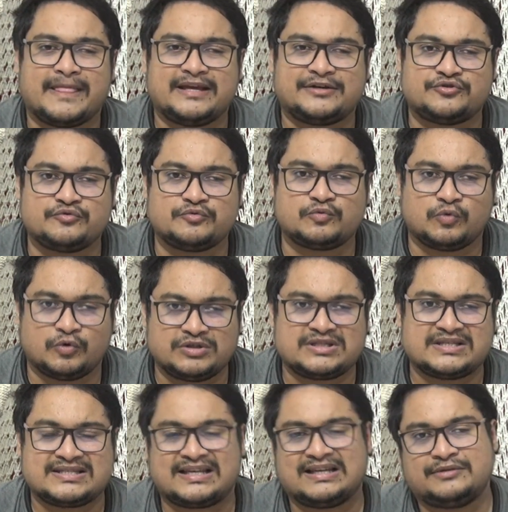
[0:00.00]
একটু কোচ
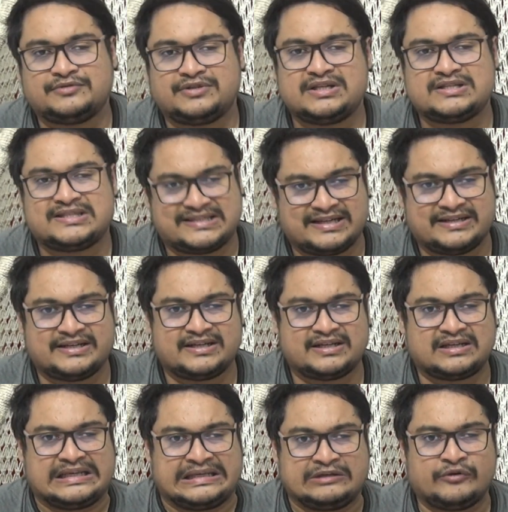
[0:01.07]
সালাউদ্দিন স্যারের
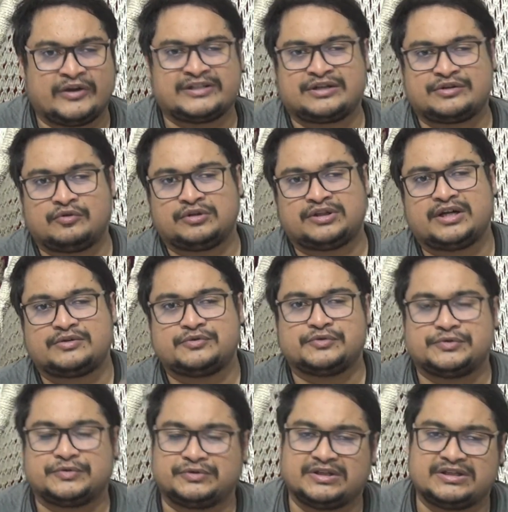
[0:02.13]
কয়েকটা কথা কোট
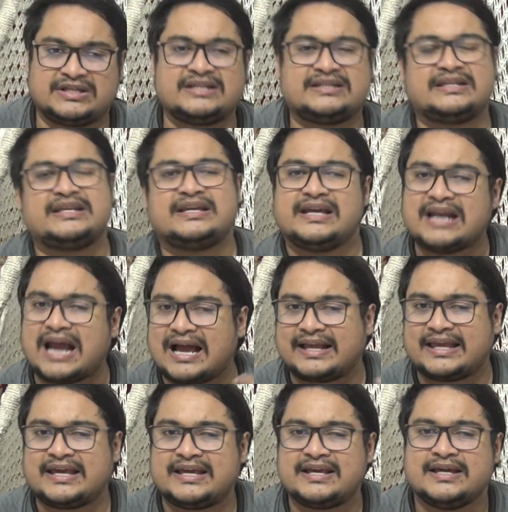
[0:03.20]
করতে চাই তিনি এর
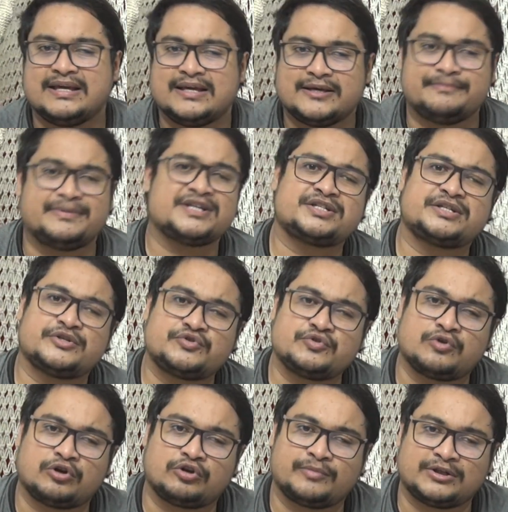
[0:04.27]
আগে বেশ কিছু
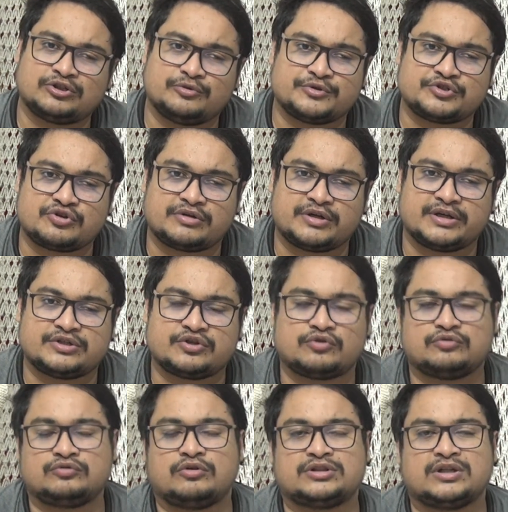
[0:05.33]
গণমাধ্যমের সঙ্গে
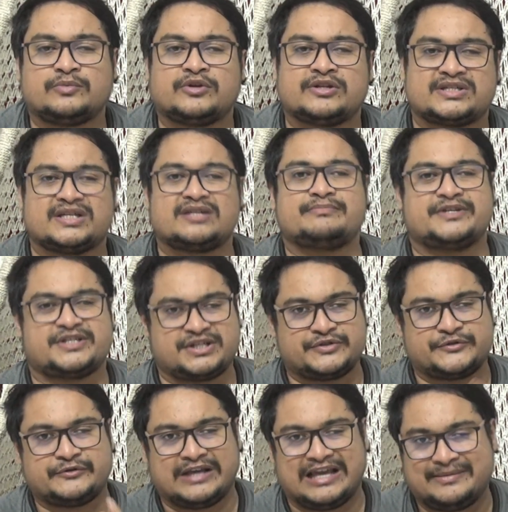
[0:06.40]
যখন কথা বলেছেন বেশ
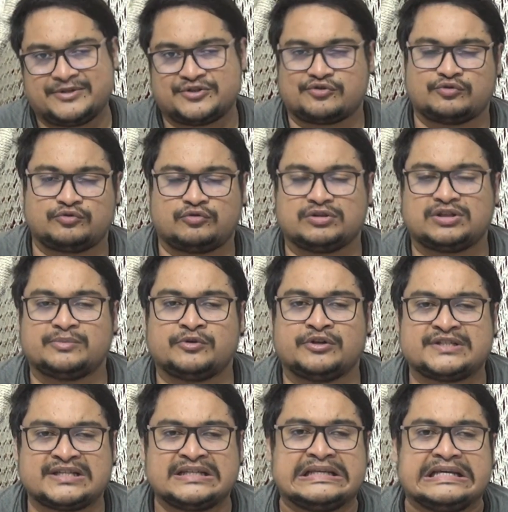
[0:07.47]
কিছু লাইভে যখন কথা
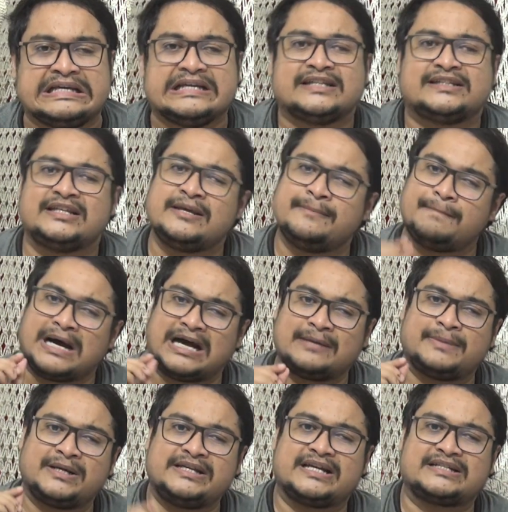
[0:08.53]
বলেছেন তিনি
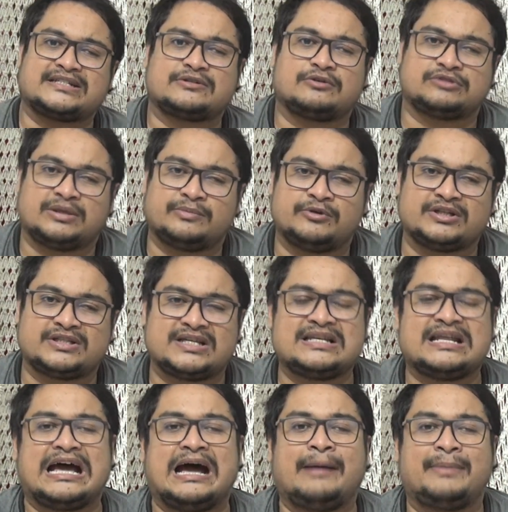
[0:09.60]
বারবারই একটা কথা বলেছেন
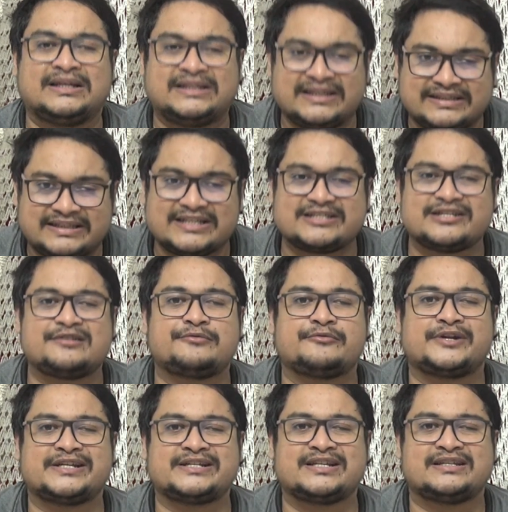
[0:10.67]
আমাদের দেশের
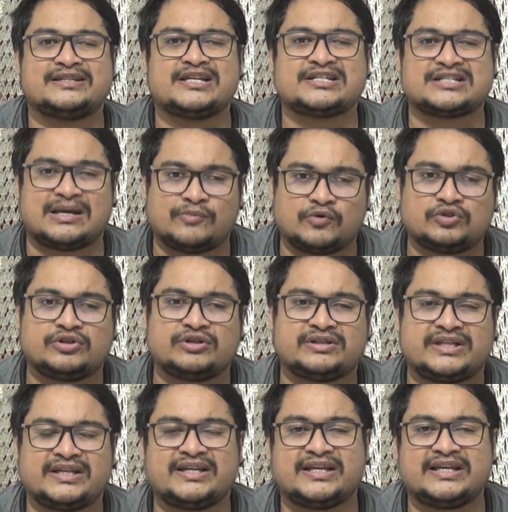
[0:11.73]
ক্রিকেটারদের সামর্থ্যের
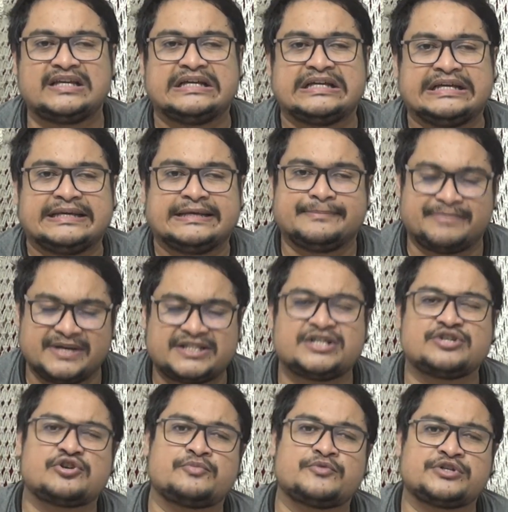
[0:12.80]
থেকে
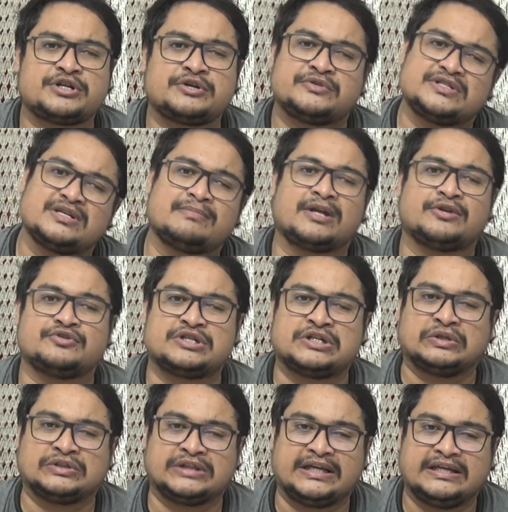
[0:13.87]
বেশি সমস্যা হচ্ছে
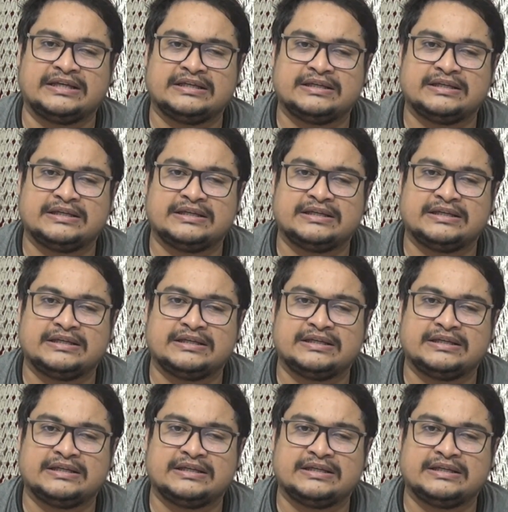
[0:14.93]
মানসিকতায়